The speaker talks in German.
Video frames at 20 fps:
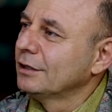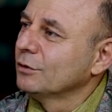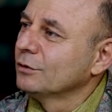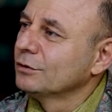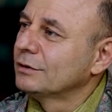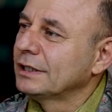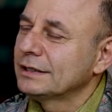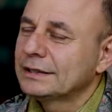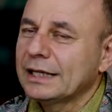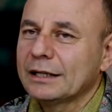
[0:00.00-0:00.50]

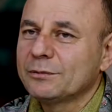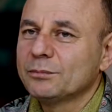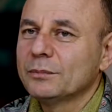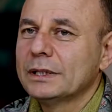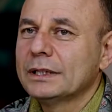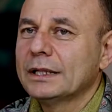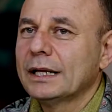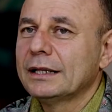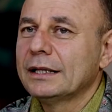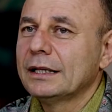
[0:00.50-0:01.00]
Und das hat
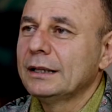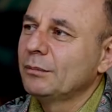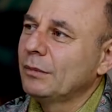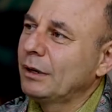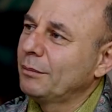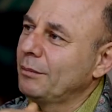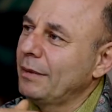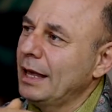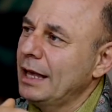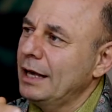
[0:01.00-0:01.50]
mich dann
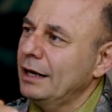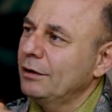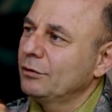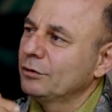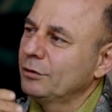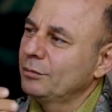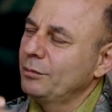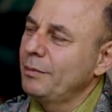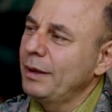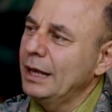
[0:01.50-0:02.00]
immer mehr
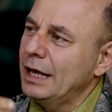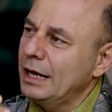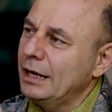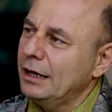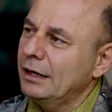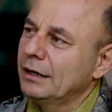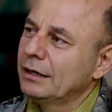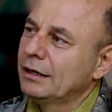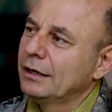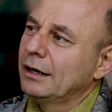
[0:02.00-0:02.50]
und mehr